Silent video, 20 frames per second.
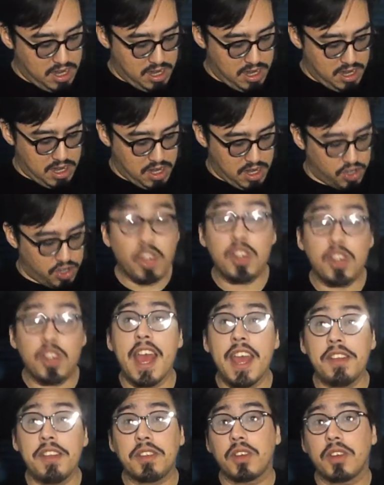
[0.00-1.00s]
Johnny
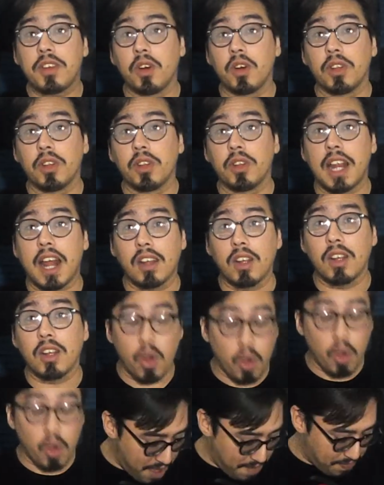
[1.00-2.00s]
8 contra Carlos
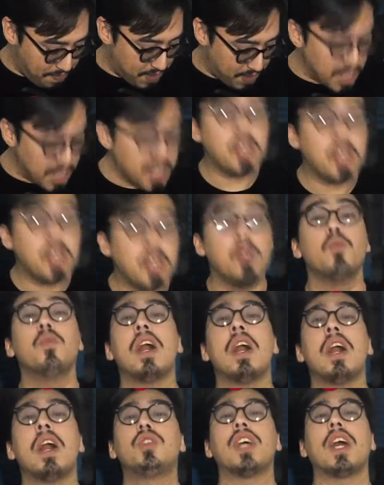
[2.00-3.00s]
Segovia y una
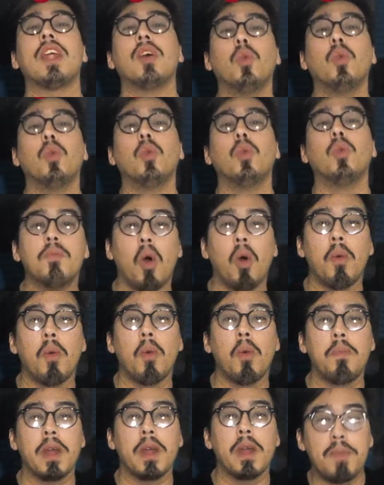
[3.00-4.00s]
lucha de último hombre
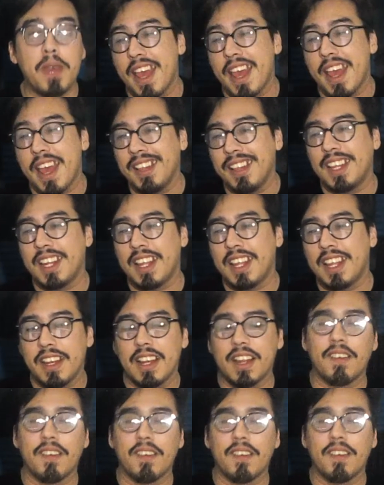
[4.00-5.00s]
en pie entre Dandy la
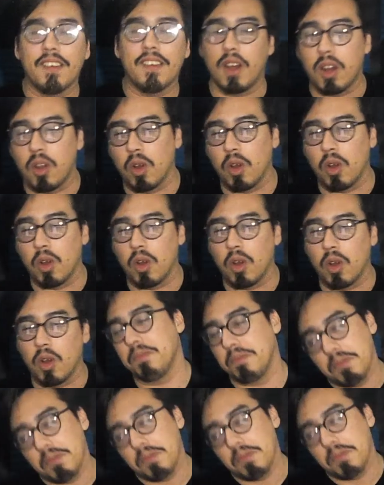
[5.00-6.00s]
Bestia y Falcón.
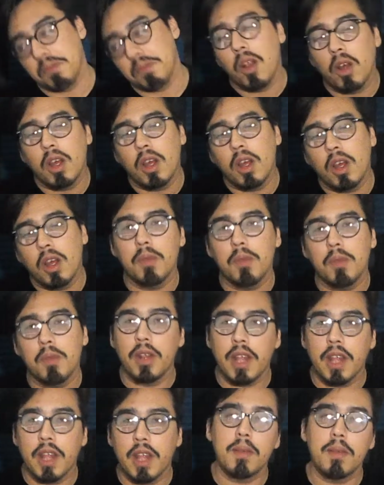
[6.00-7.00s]
Y para los que pregunten
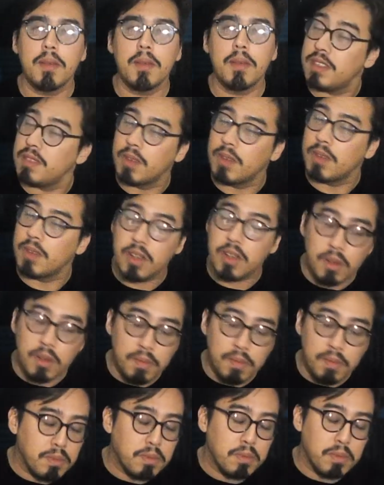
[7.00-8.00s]
por Nick Nemesis, bueno,
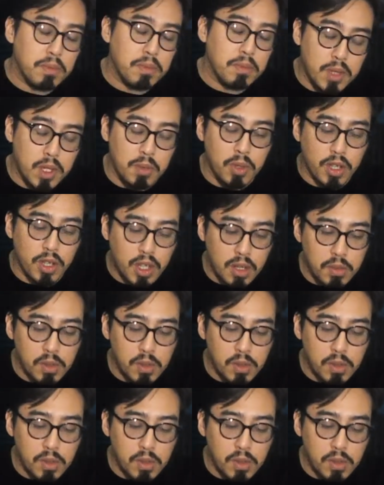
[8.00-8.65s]
como dijimos,